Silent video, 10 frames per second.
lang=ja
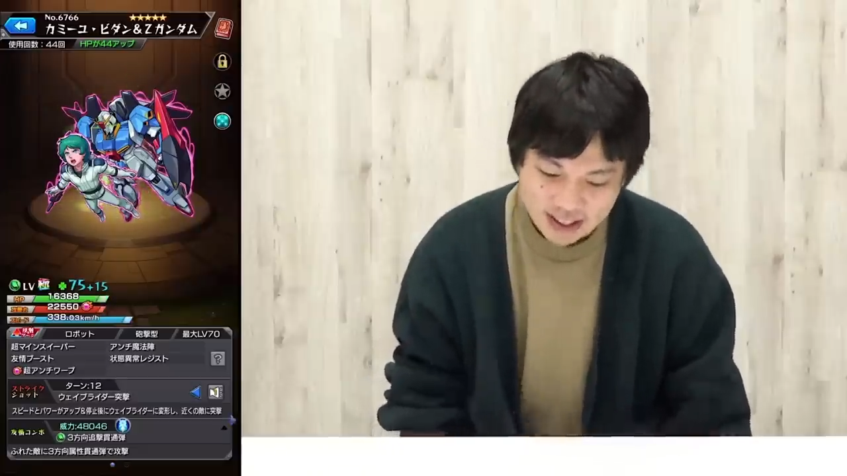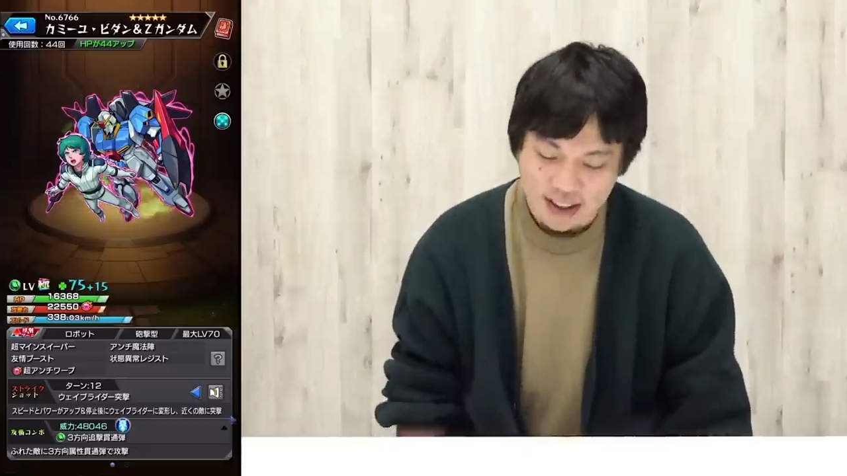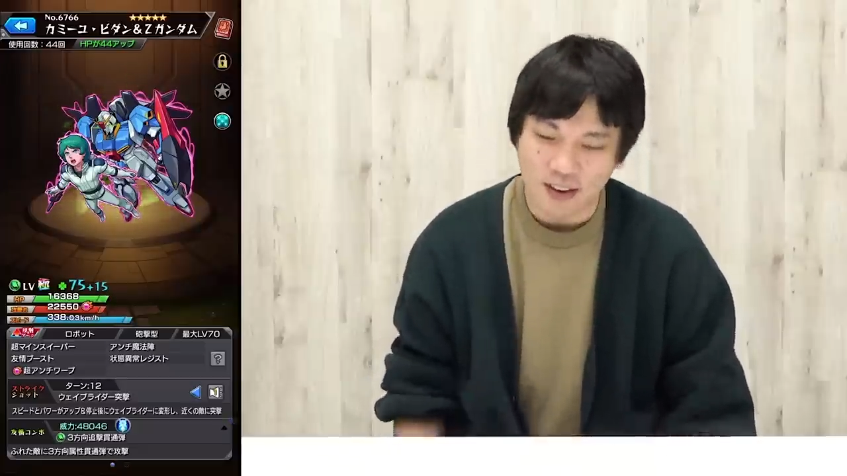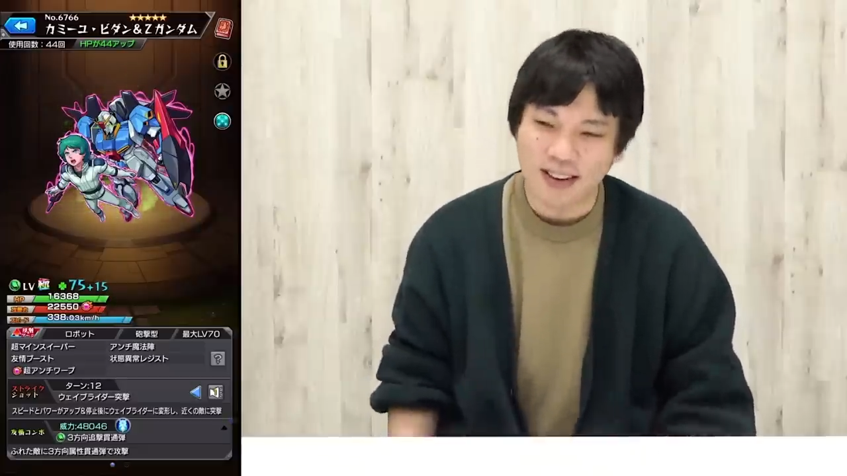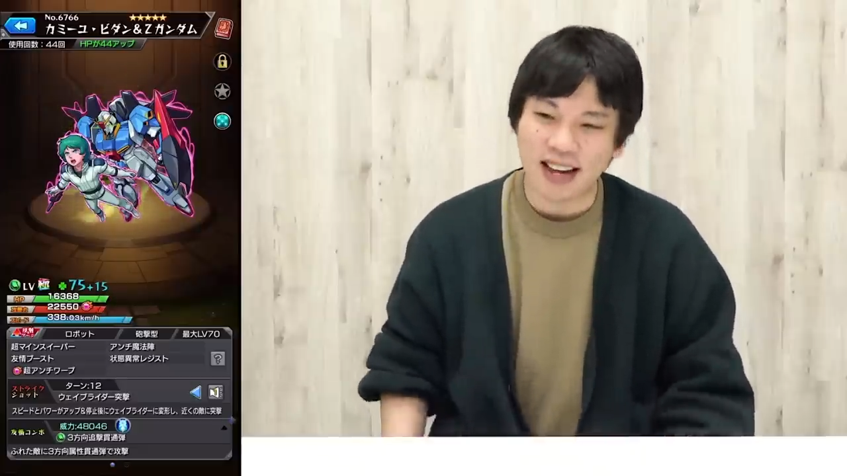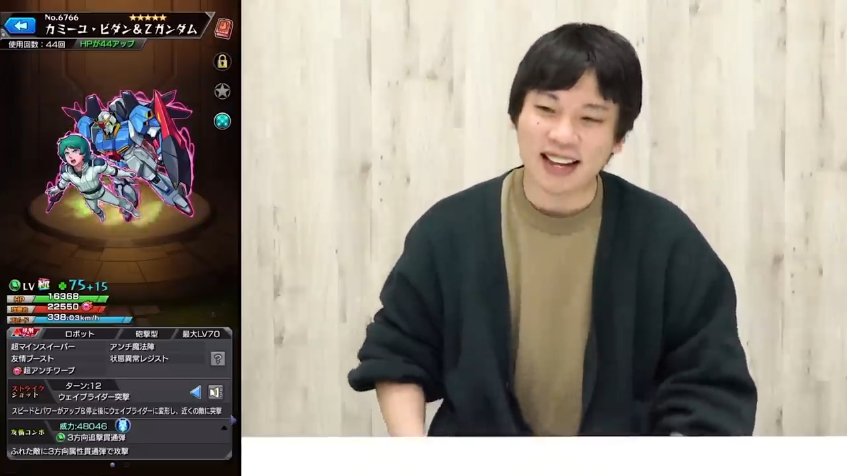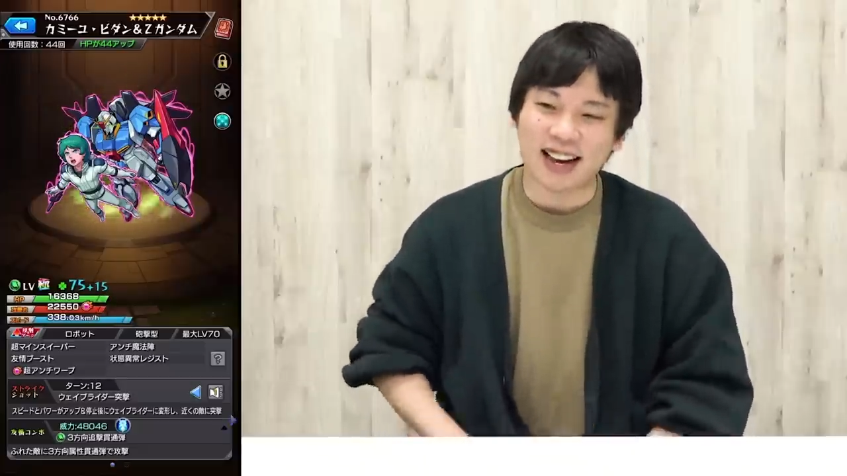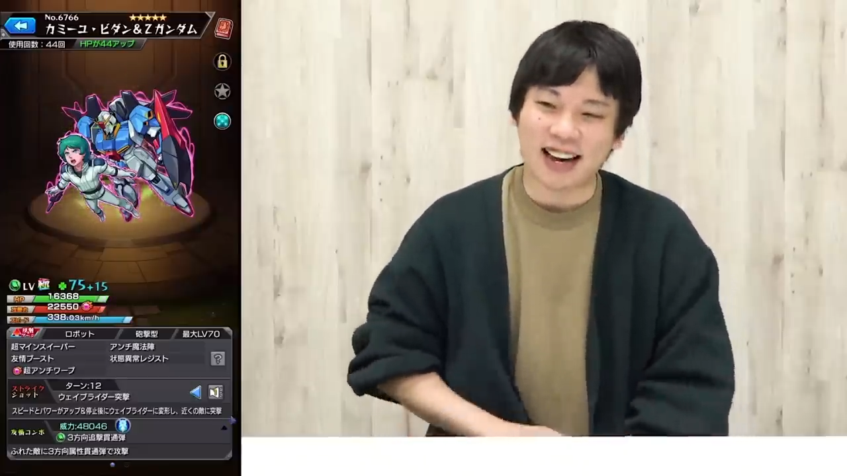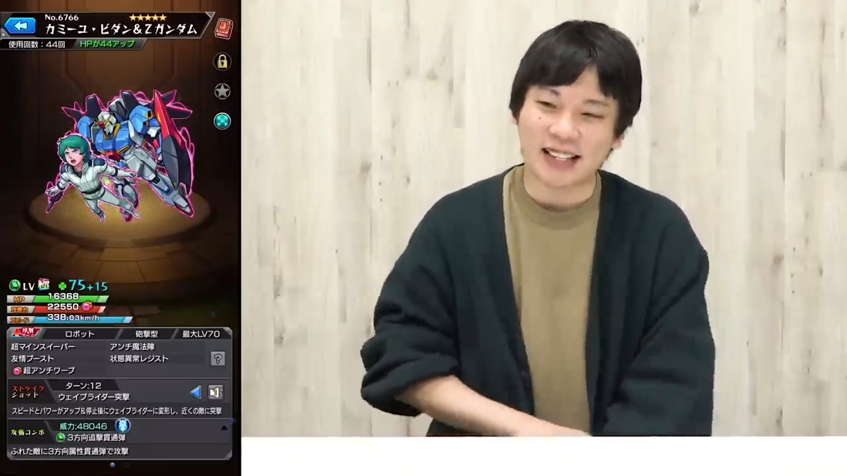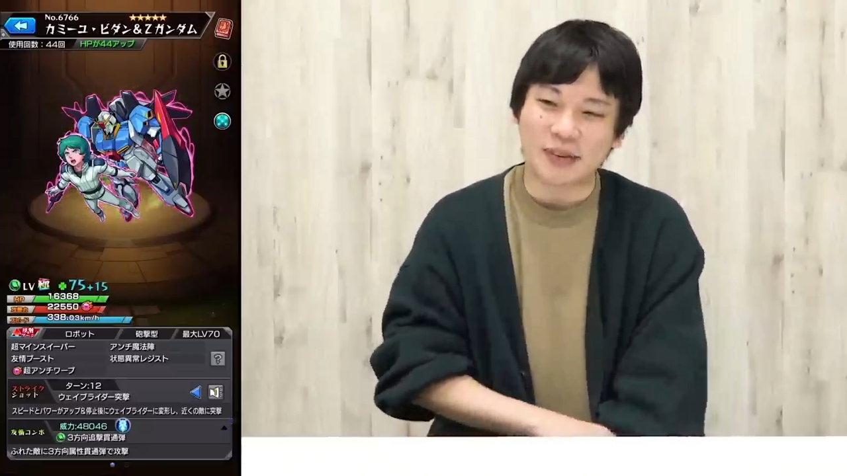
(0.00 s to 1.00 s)
今回か
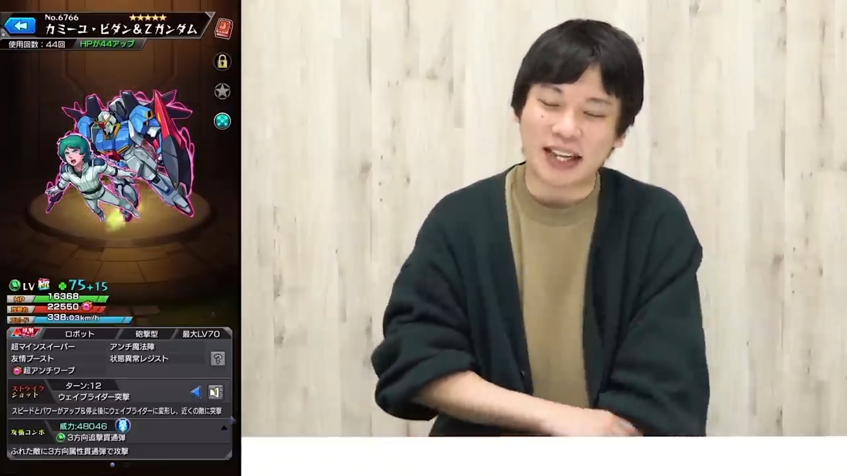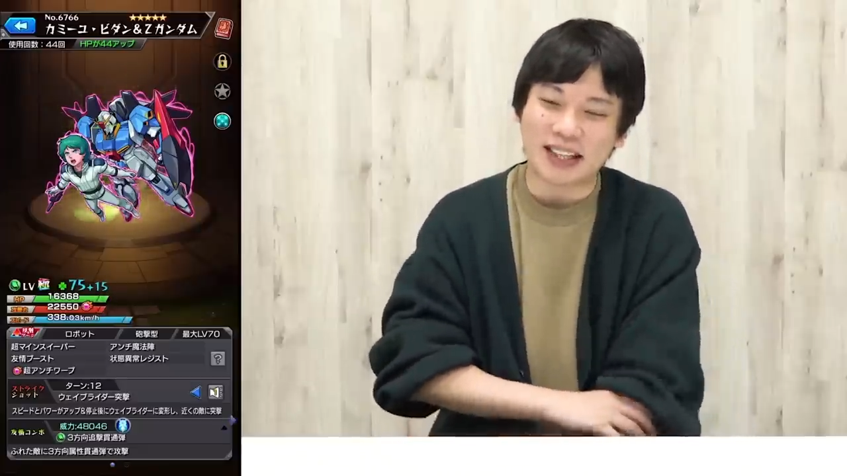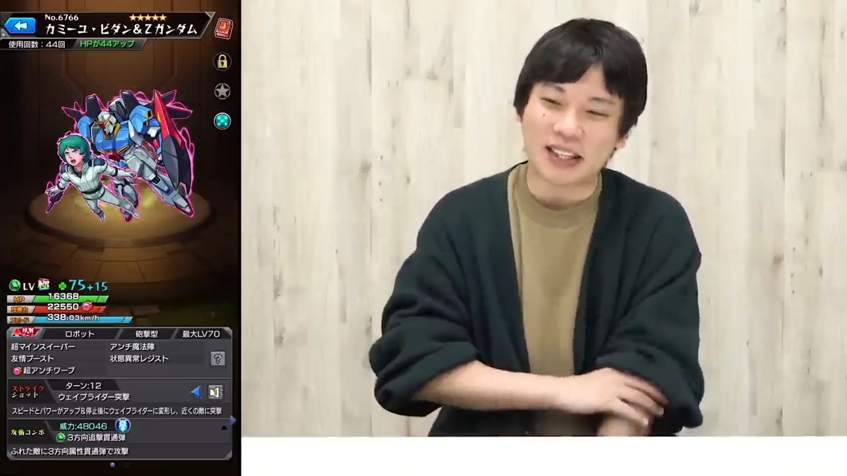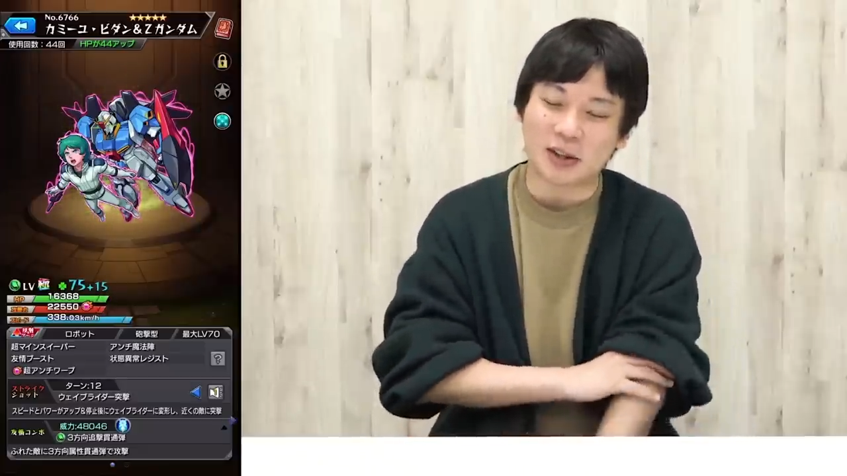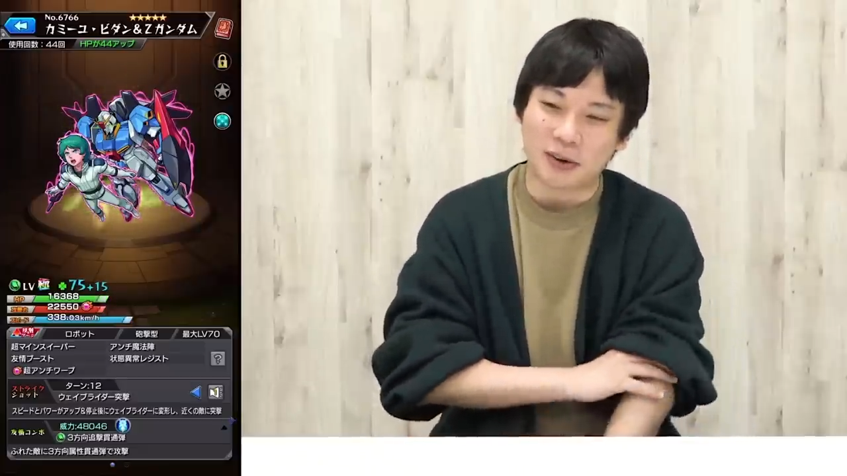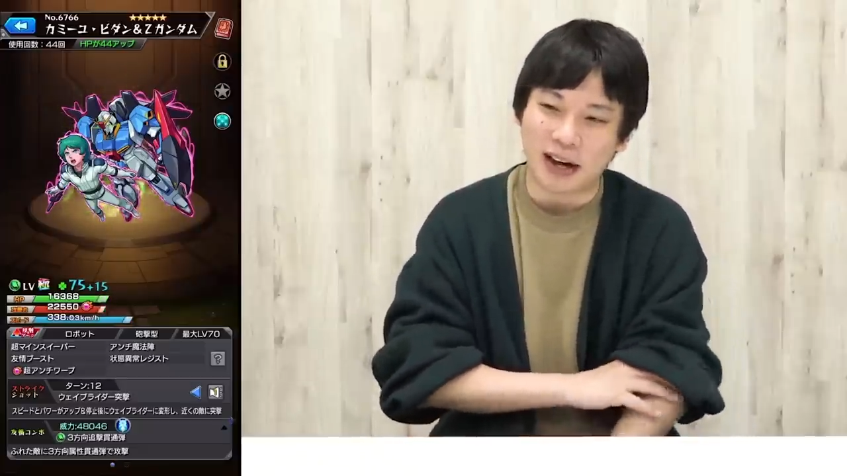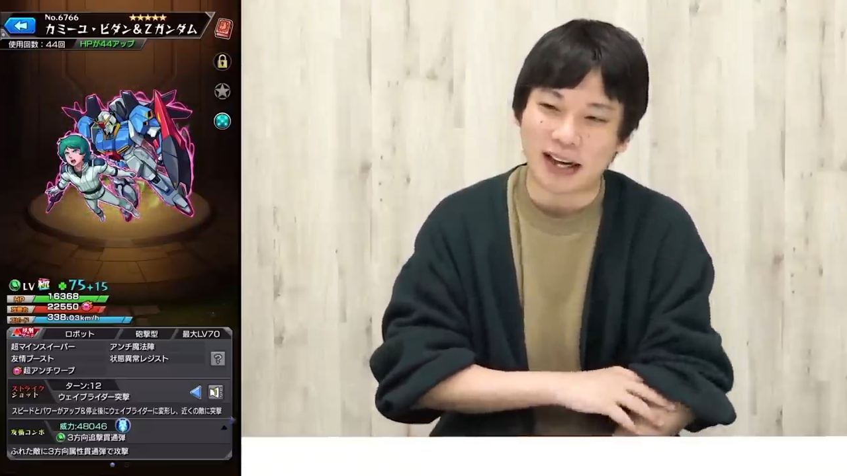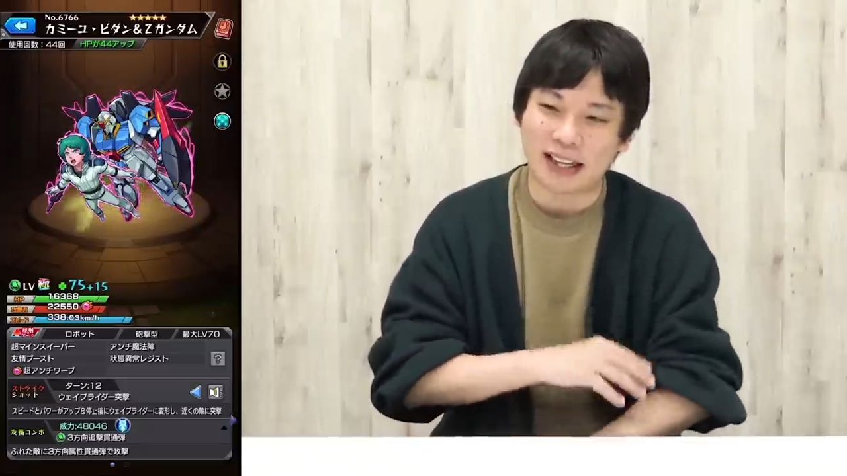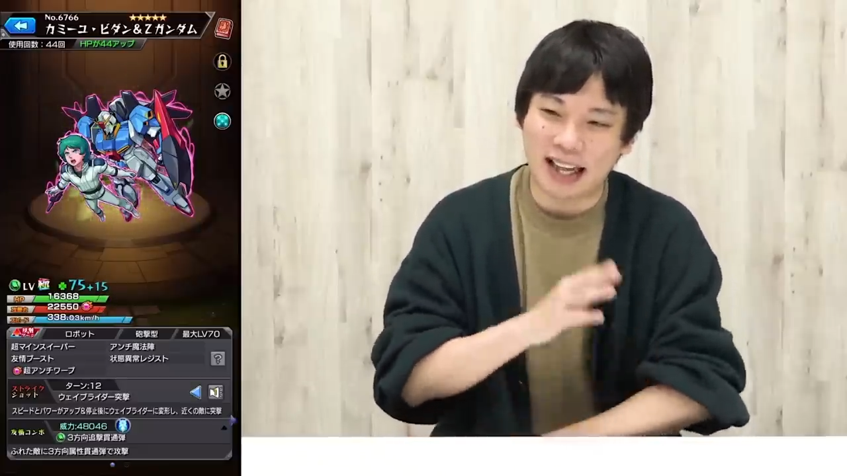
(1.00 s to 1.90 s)
ら始めたって人は